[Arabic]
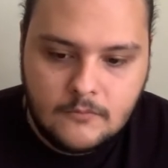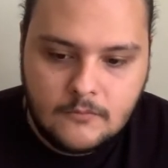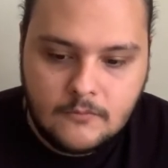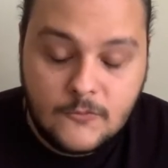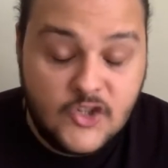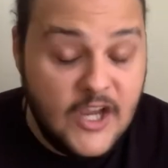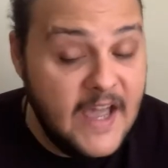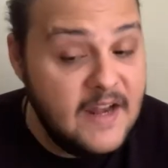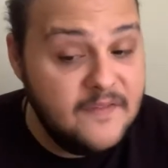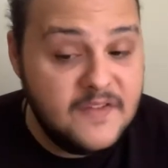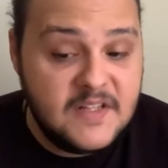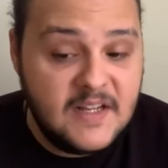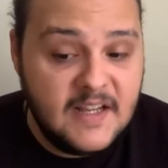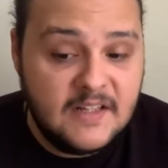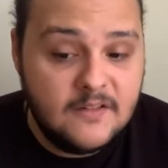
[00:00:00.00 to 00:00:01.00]
مش عارف
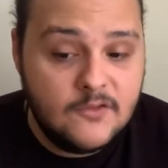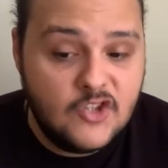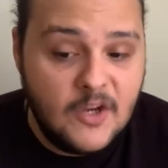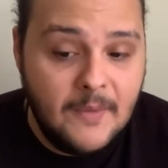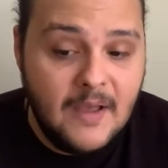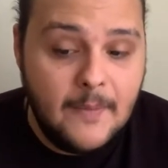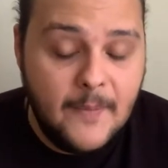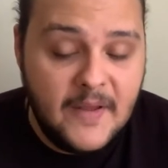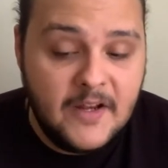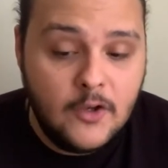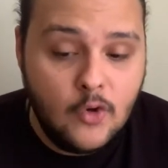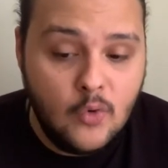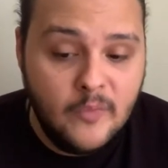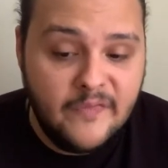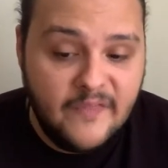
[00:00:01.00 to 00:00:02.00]
اذا كان شبه
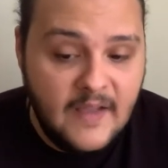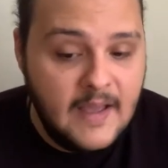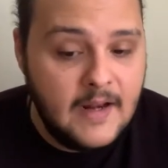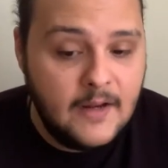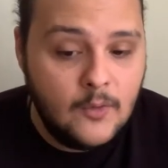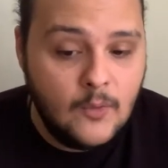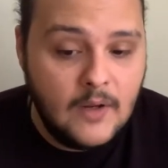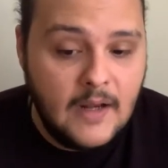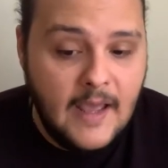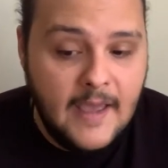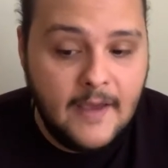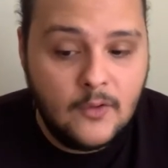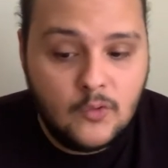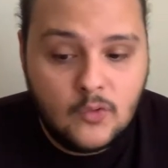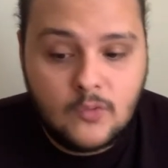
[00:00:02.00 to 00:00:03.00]
بانيك روم فعلا ولا
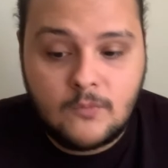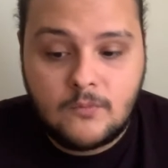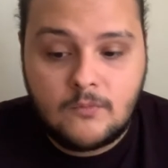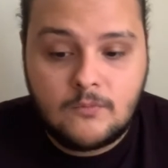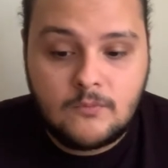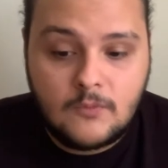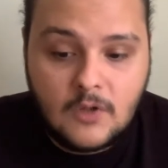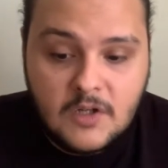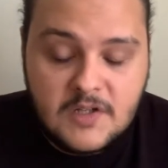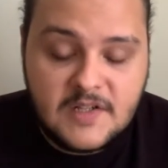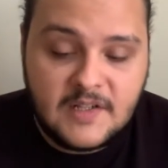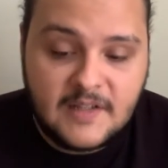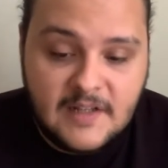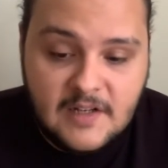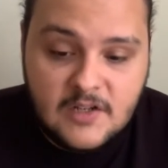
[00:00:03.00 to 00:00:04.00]
هياخدوا
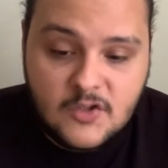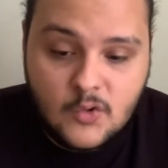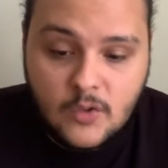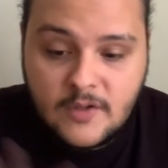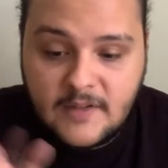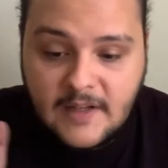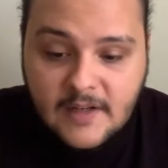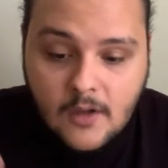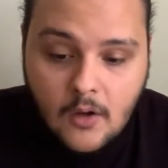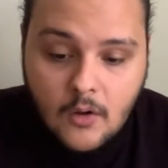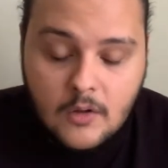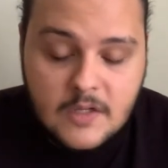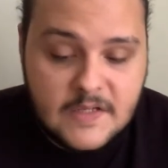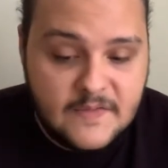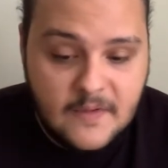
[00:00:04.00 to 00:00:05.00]
قصه ثانيه ستوري ثانيه
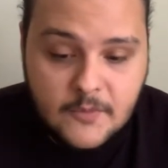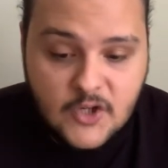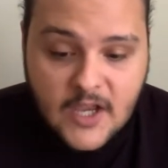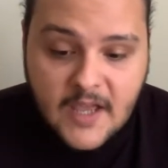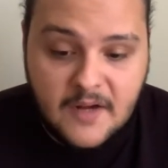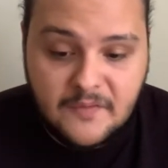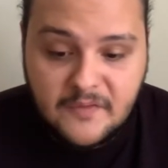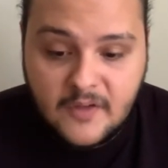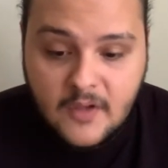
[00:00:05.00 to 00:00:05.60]
خالص فمش عارف